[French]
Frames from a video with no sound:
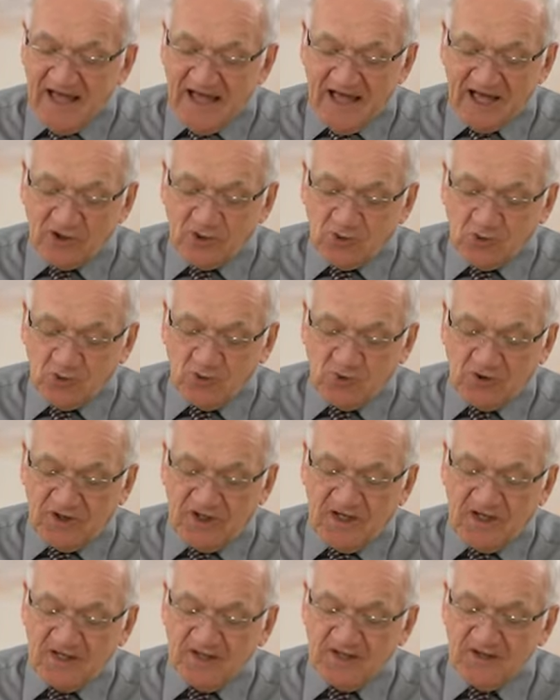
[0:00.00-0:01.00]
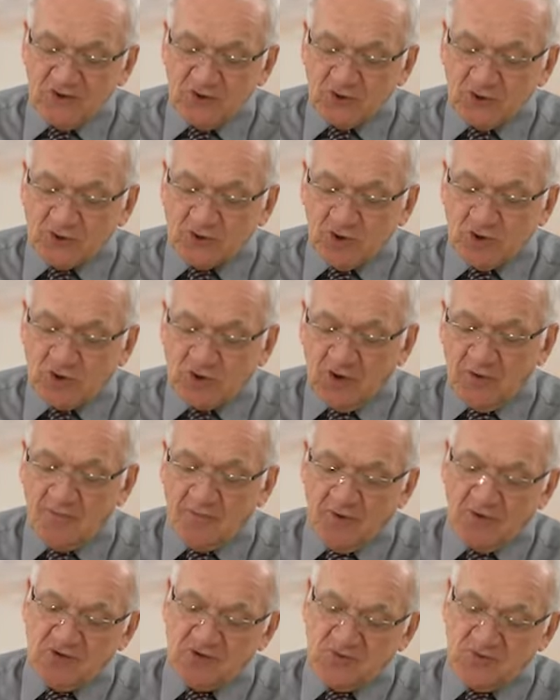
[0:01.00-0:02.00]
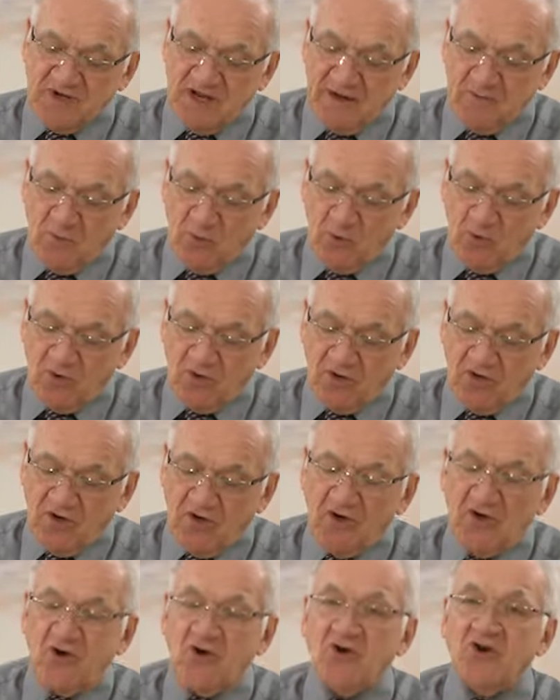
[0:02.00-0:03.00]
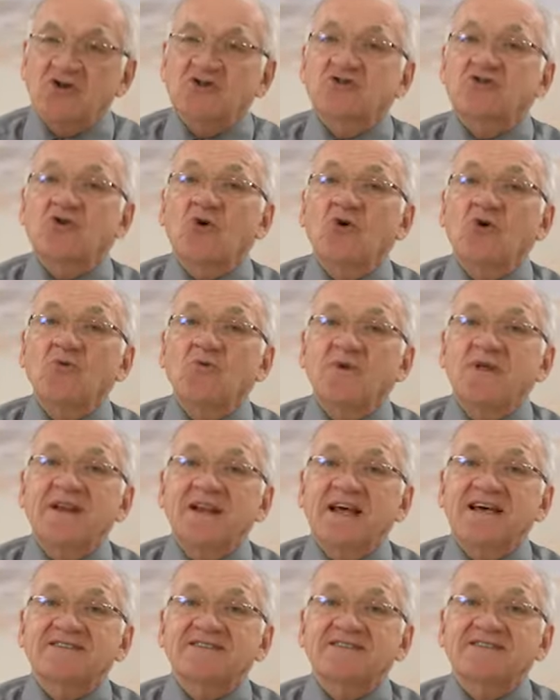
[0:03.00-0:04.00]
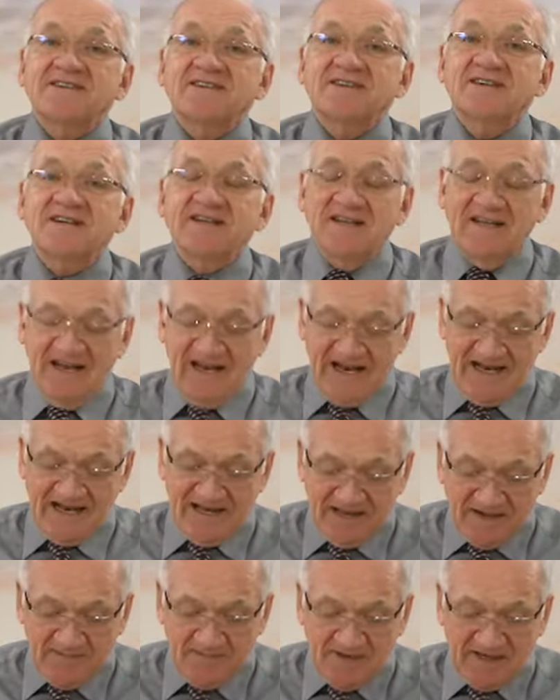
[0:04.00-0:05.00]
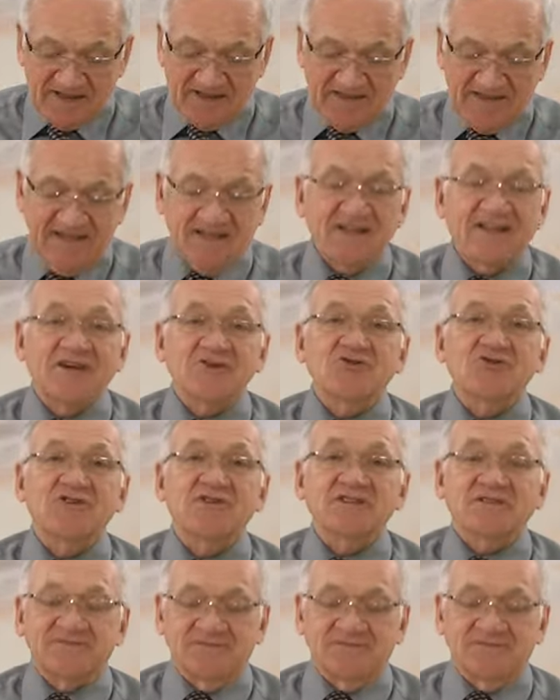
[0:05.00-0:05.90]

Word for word: à goûter ce que produit l'amour lorsqu'on lui laisse la liberté d'agir.